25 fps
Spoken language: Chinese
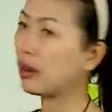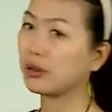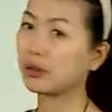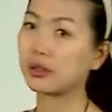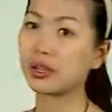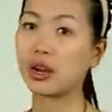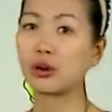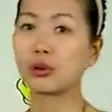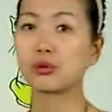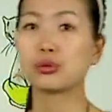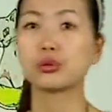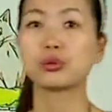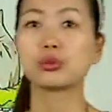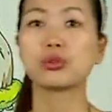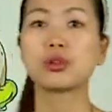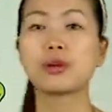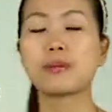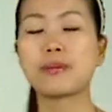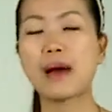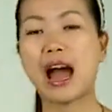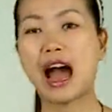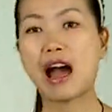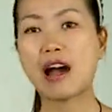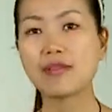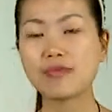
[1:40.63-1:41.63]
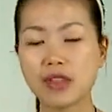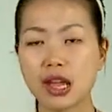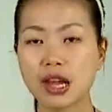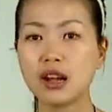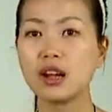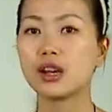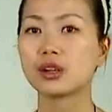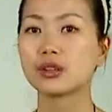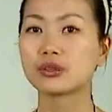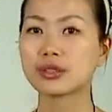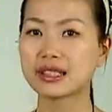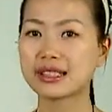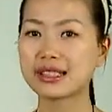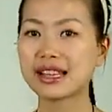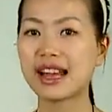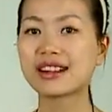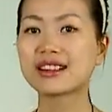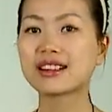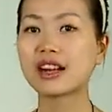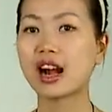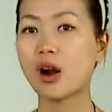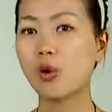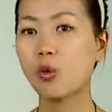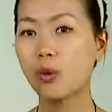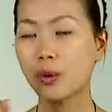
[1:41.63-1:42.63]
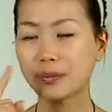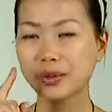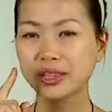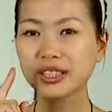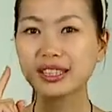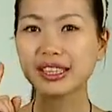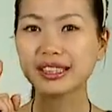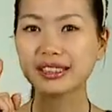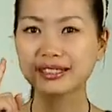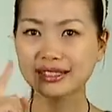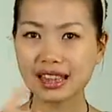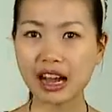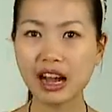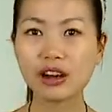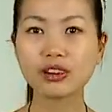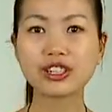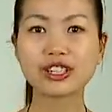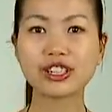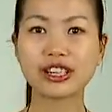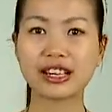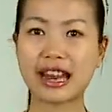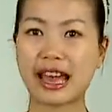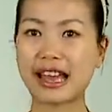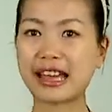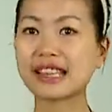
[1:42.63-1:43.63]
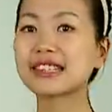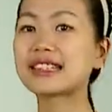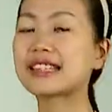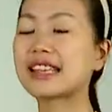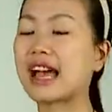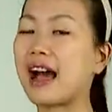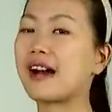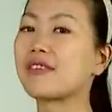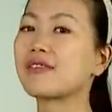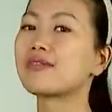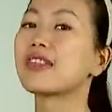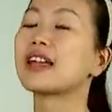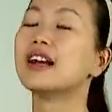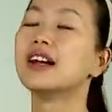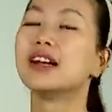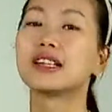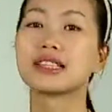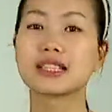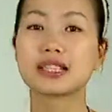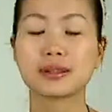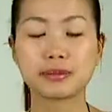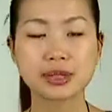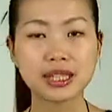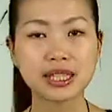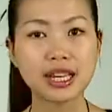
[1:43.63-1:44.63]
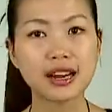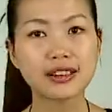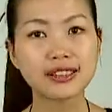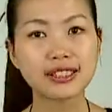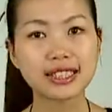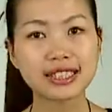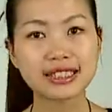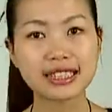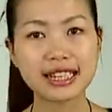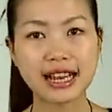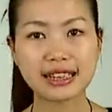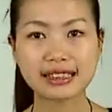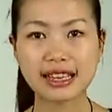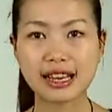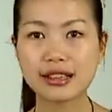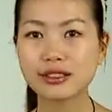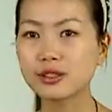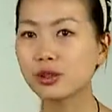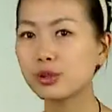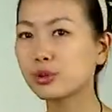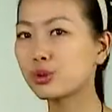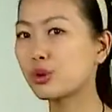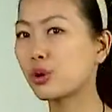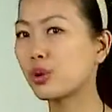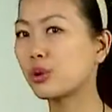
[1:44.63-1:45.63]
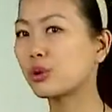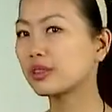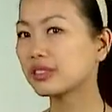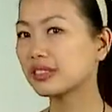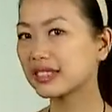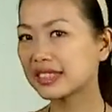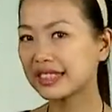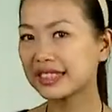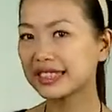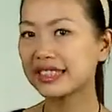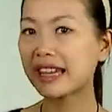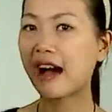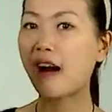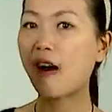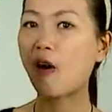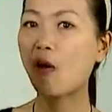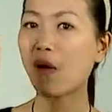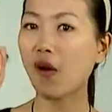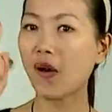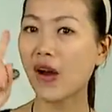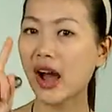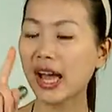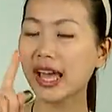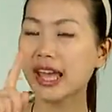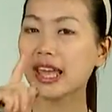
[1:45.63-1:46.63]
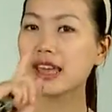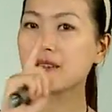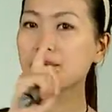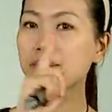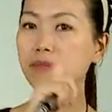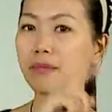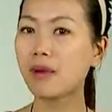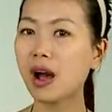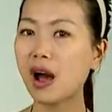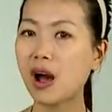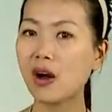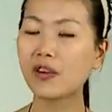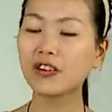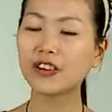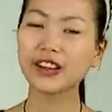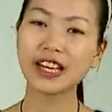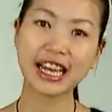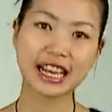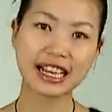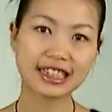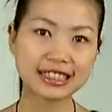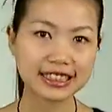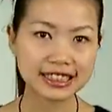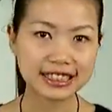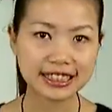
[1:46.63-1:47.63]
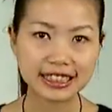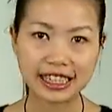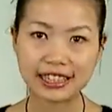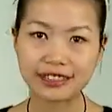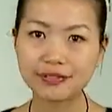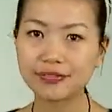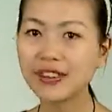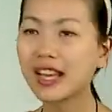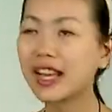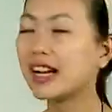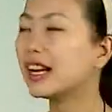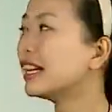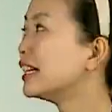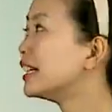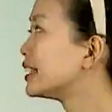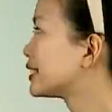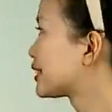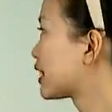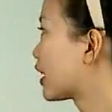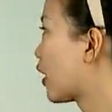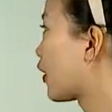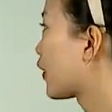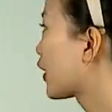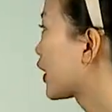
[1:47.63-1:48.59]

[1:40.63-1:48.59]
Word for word: 少条鱼，对吧？所以在这儿我们得倒着来想，怎么倒着想呢？就从小黑猫开始，小